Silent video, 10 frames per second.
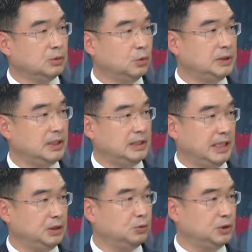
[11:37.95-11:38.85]
도시의
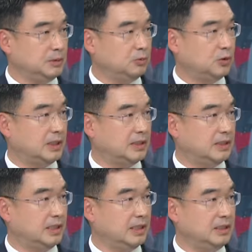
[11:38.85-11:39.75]
내수
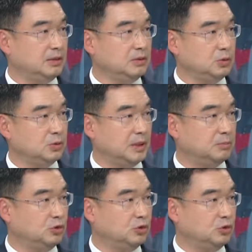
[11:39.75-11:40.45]
침수라든가 이런 음. 쪽에 음.